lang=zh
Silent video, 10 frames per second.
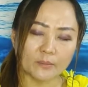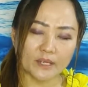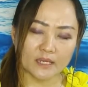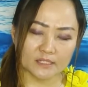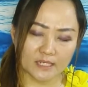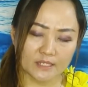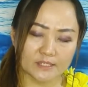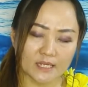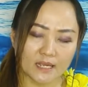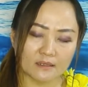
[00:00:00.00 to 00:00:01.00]
我们也献
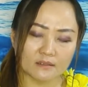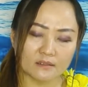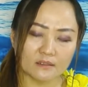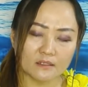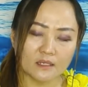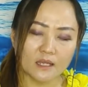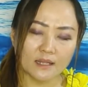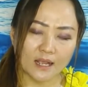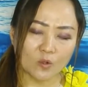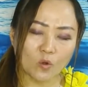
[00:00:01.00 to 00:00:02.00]
上，
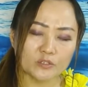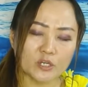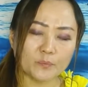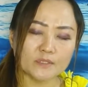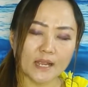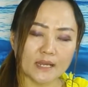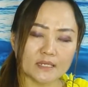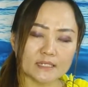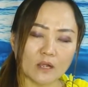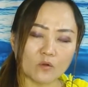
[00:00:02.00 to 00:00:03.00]
让过去不再
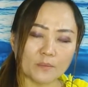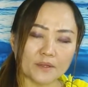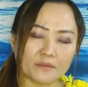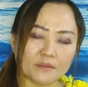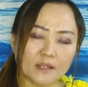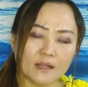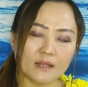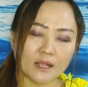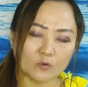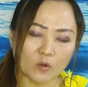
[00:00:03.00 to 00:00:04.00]
影响我们，
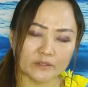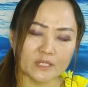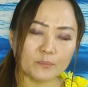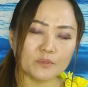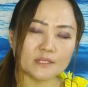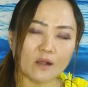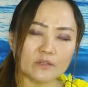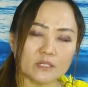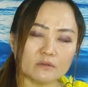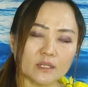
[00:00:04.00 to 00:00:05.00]
让过去不
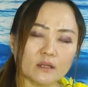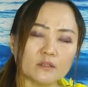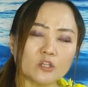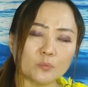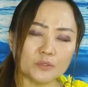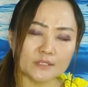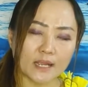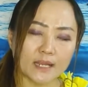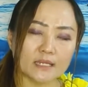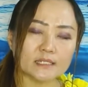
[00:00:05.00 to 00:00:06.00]
造就的都不
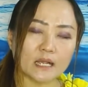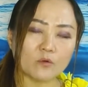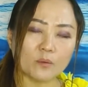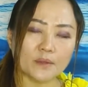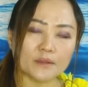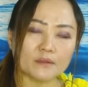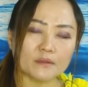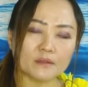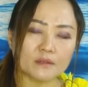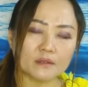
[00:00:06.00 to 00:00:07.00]
再影响我们。
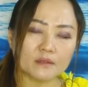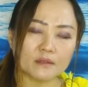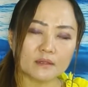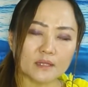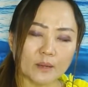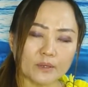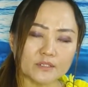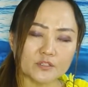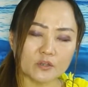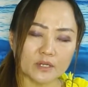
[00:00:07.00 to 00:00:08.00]
好吧，
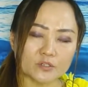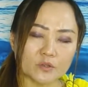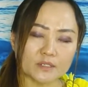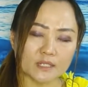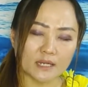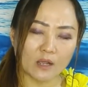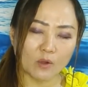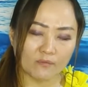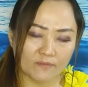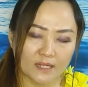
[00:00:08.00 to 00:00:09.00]
这时候你说：“神啊，
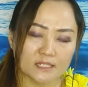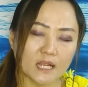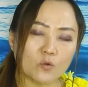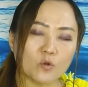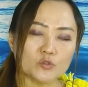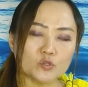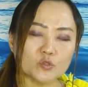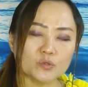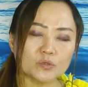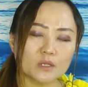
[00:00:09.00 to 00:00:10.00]
我要放下过
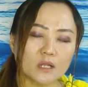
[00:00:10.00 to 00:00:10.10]
去，